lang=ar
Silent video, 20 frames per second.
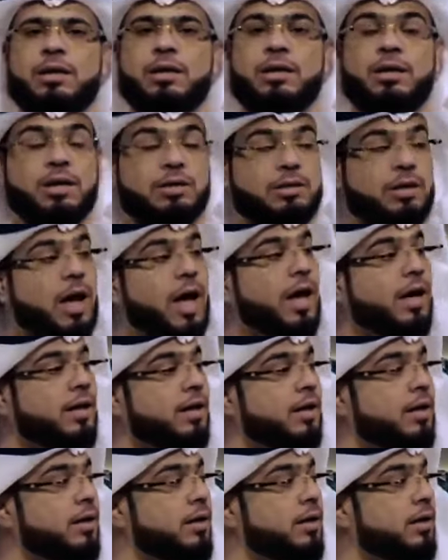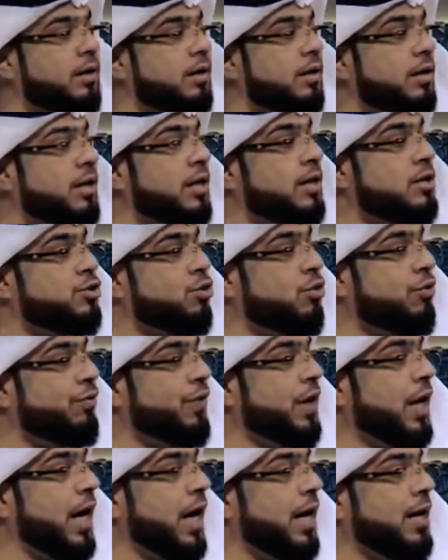كطائر يزهو
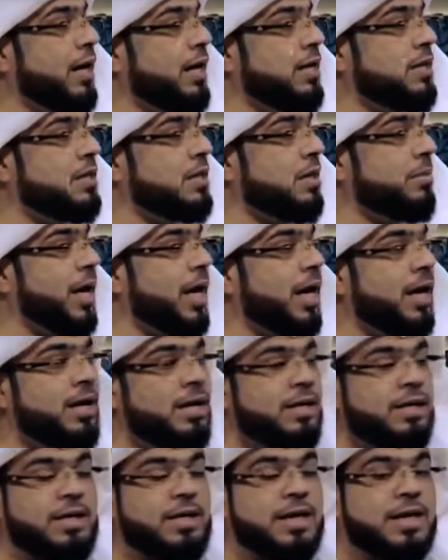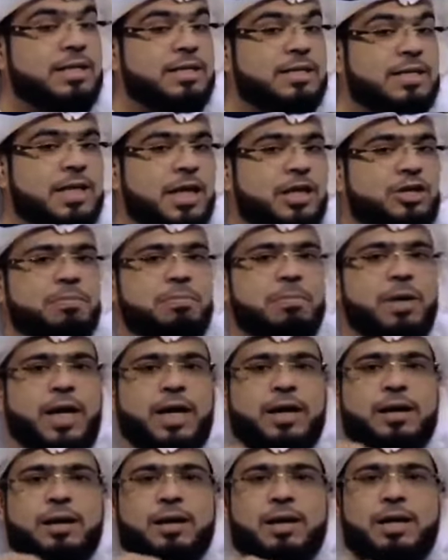في عنان السماء ينسجم
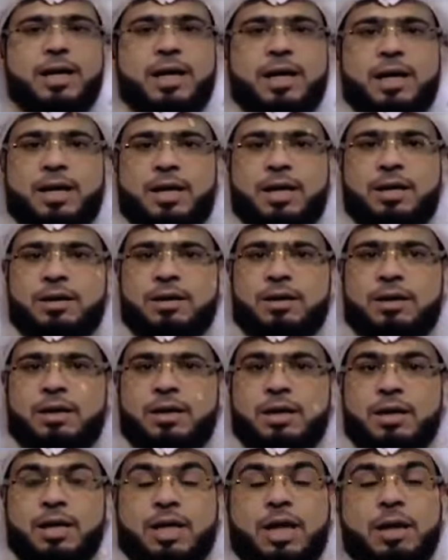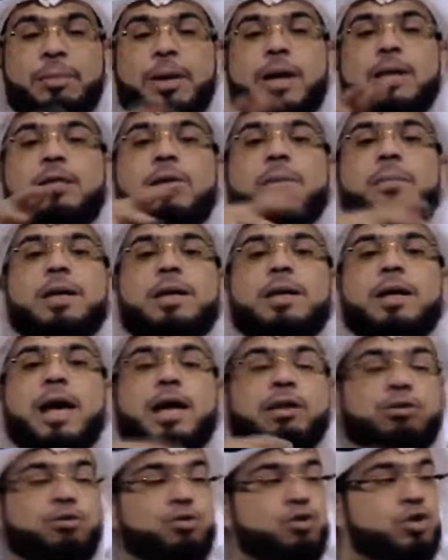مع الريح كم
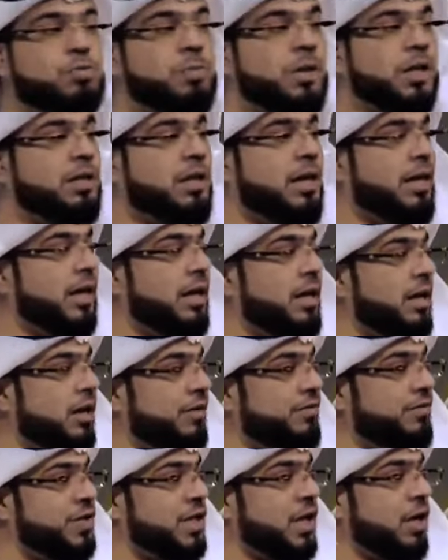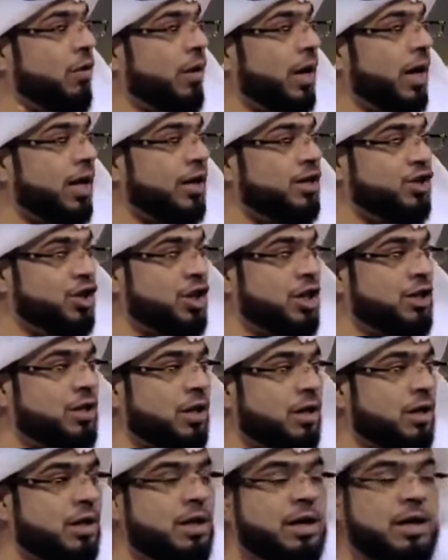أتمنى أن تصبح تلك النفس كورق
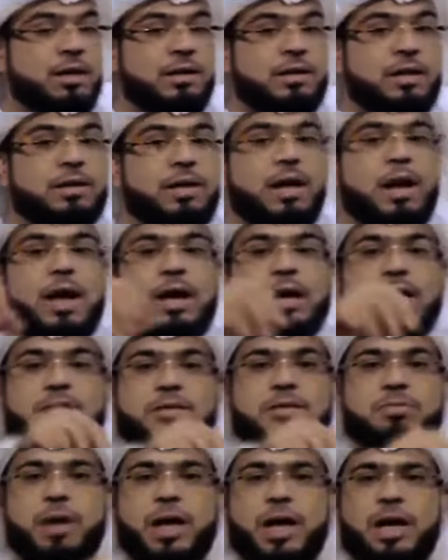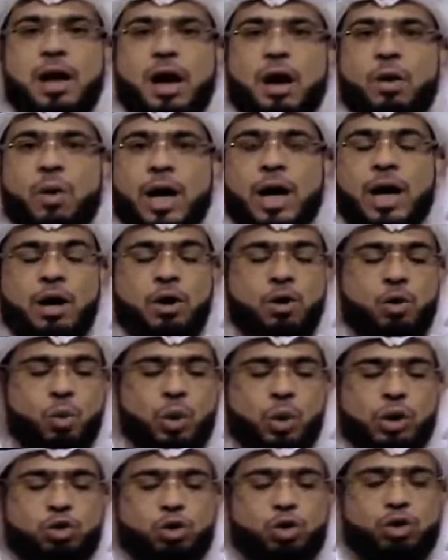الشجر تتراقص مع الهواء
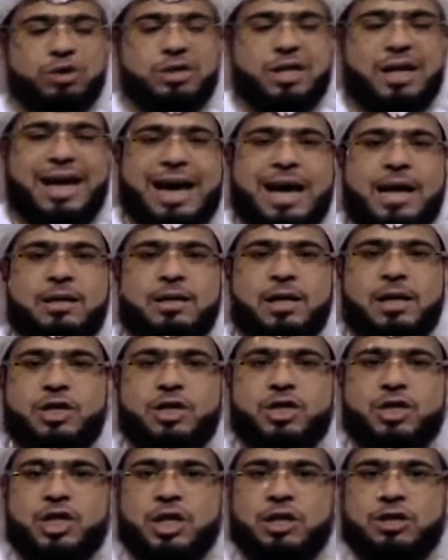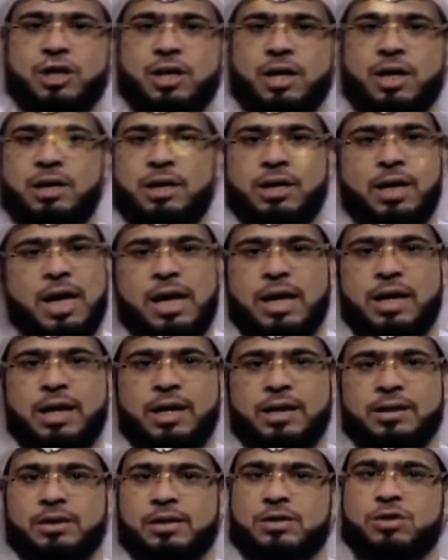وتعطي العهد للشجرة
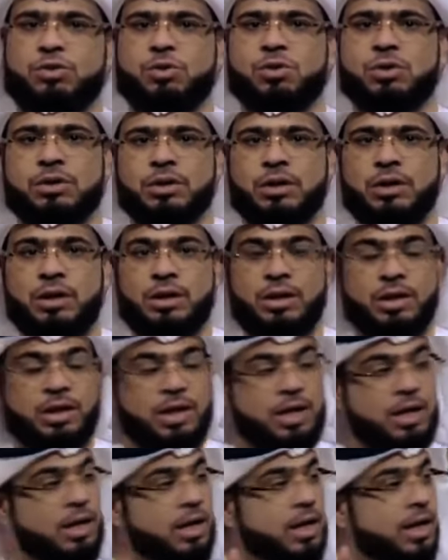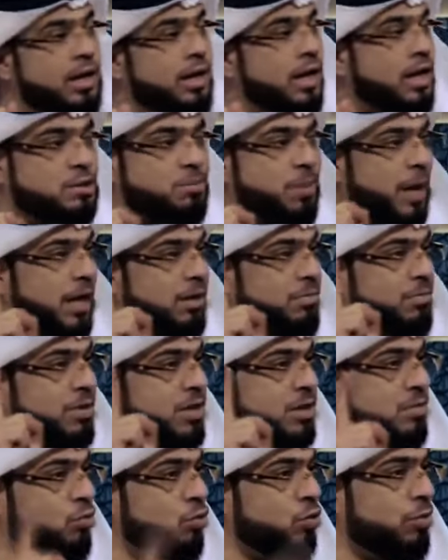ألا تسقط إلا إذا أصبحت
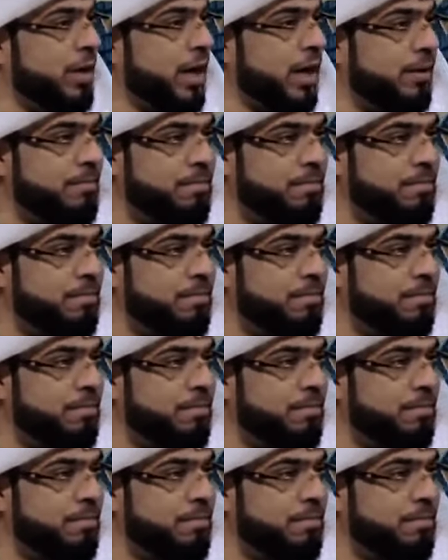مسمومة